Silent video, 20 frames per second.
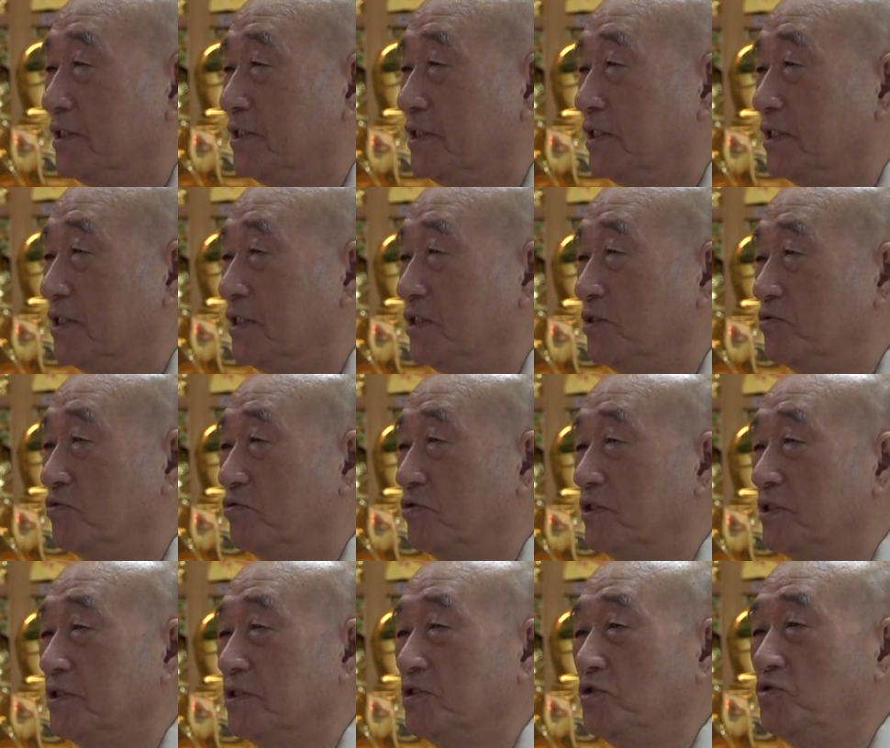
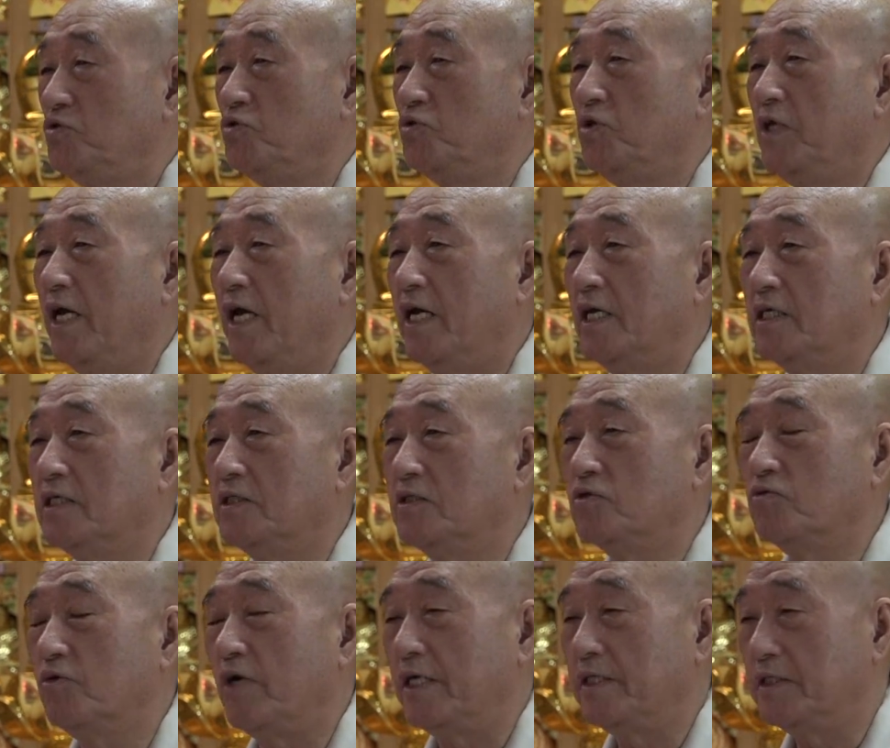결국은
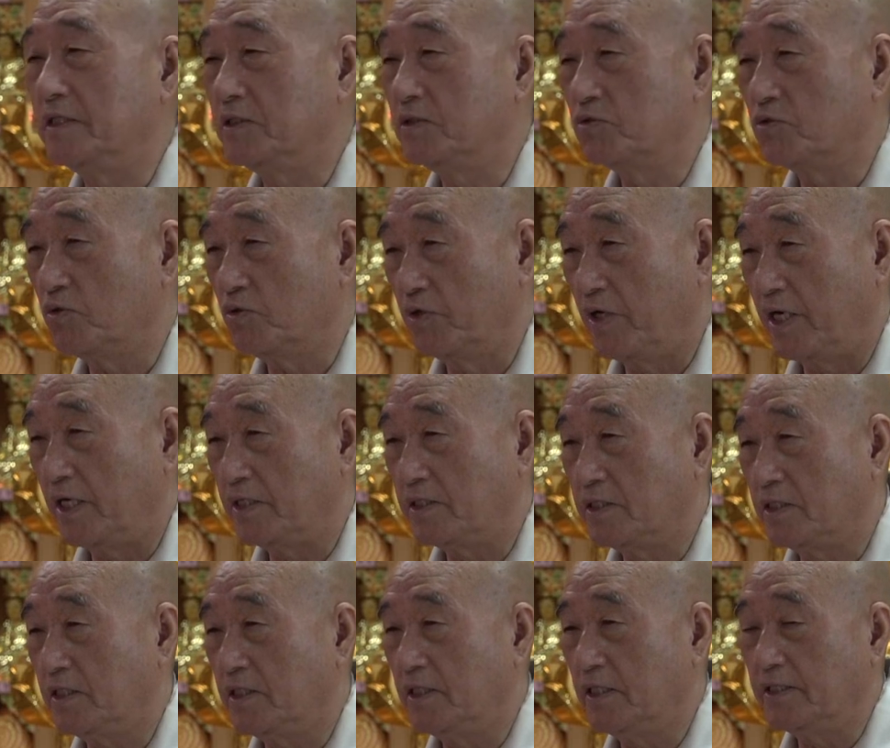윤회하는 과정
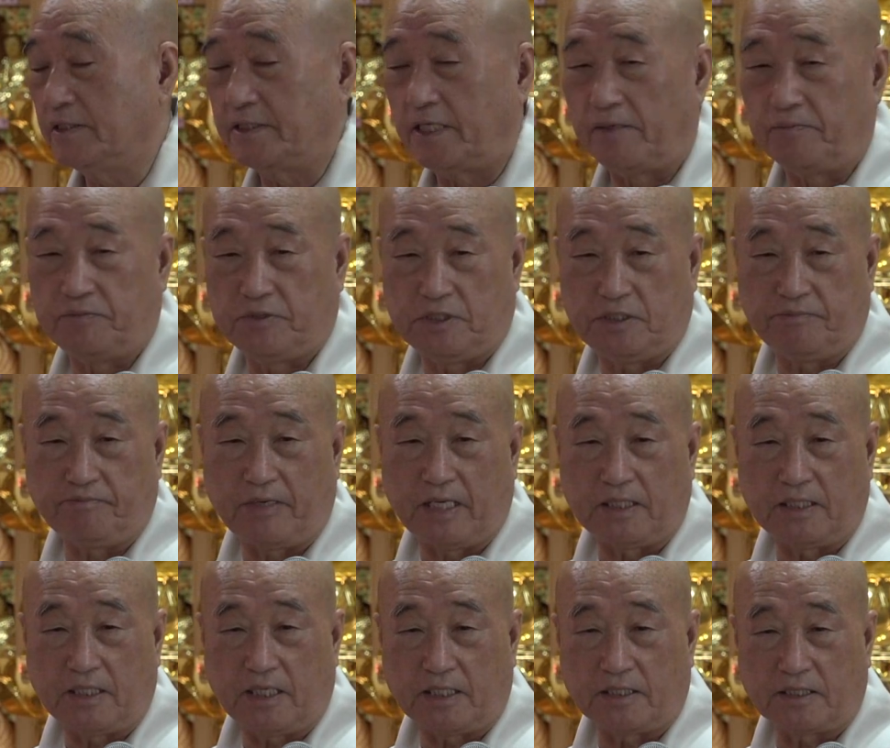속에서 잠시
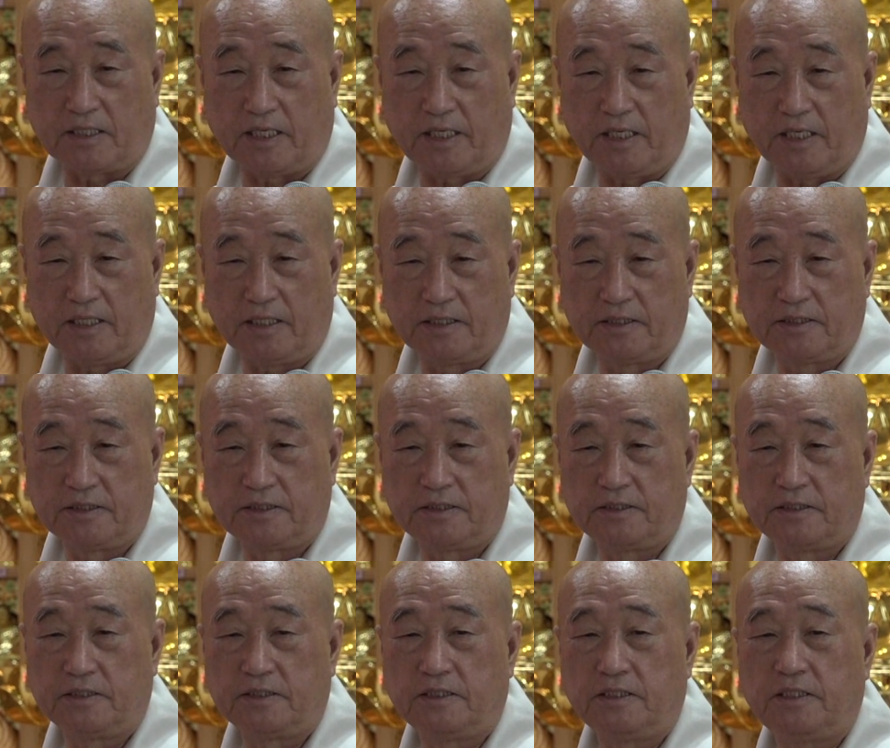만났다
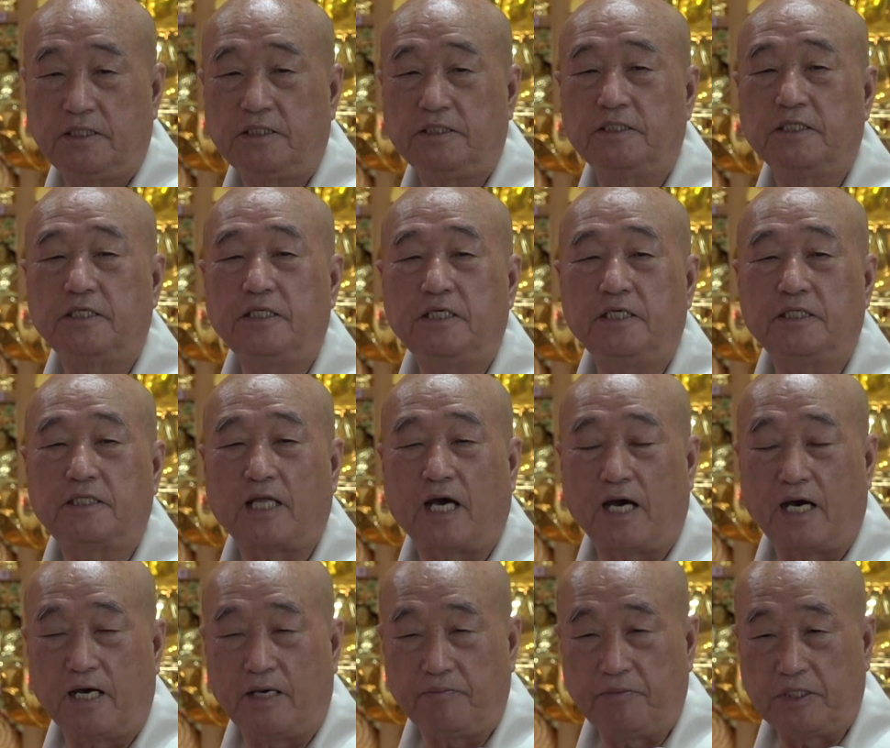인연이
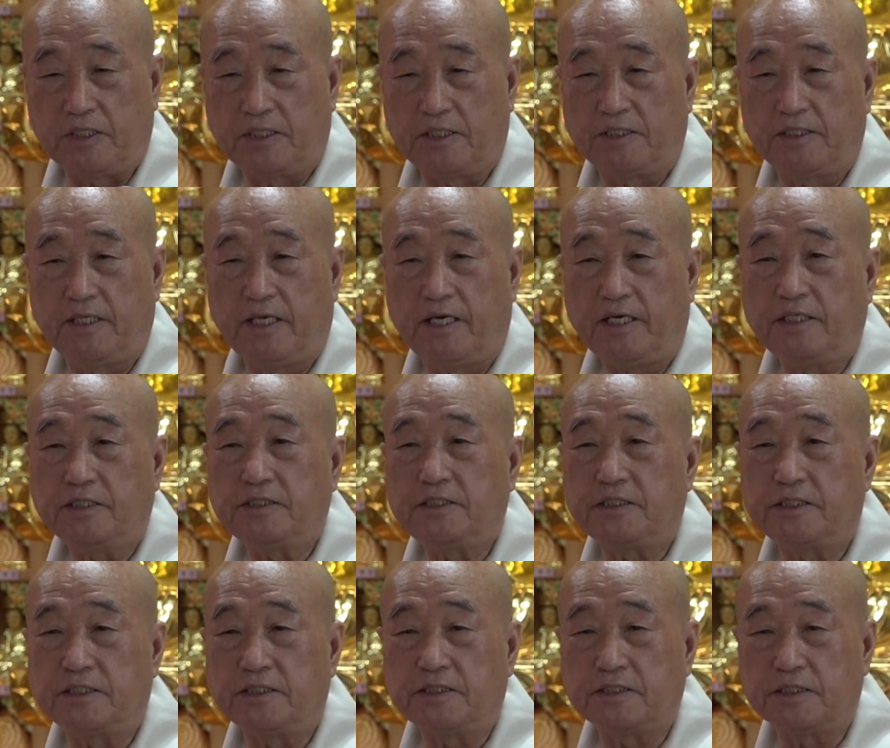닿으면
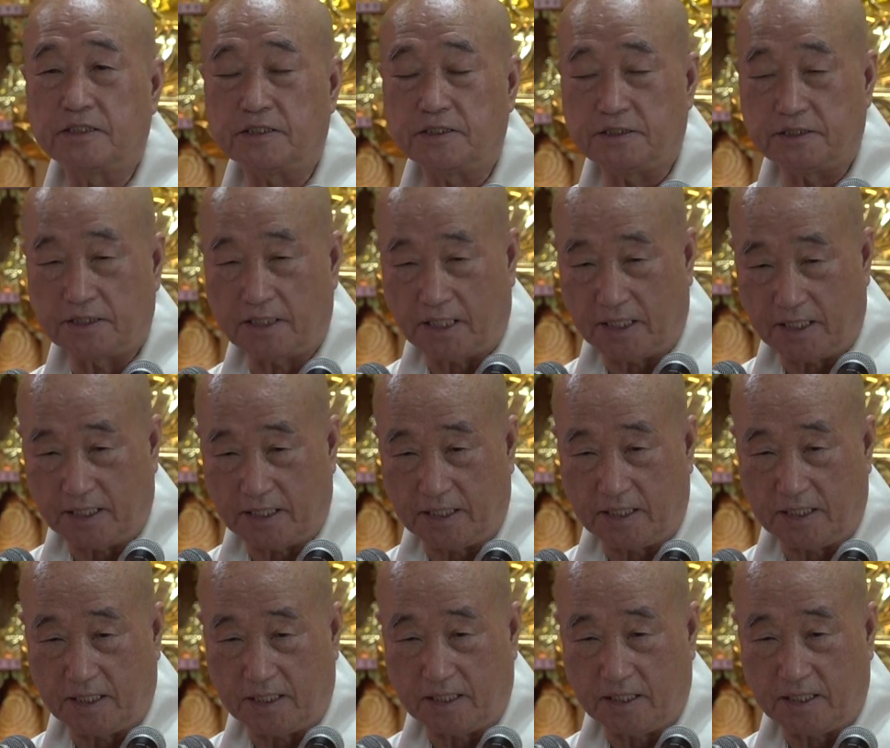헤어지는 것이다.
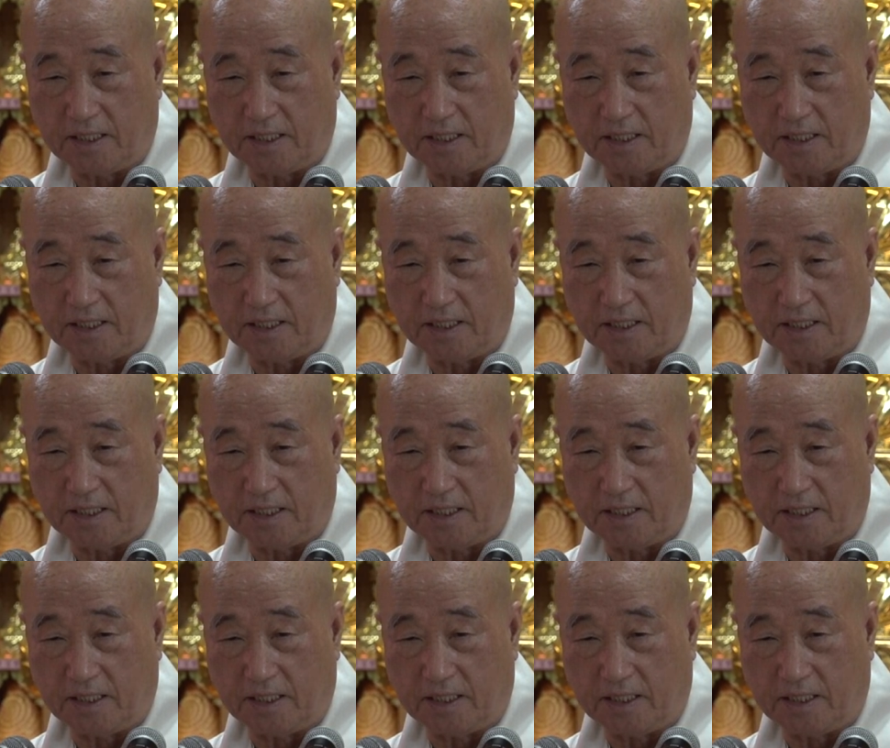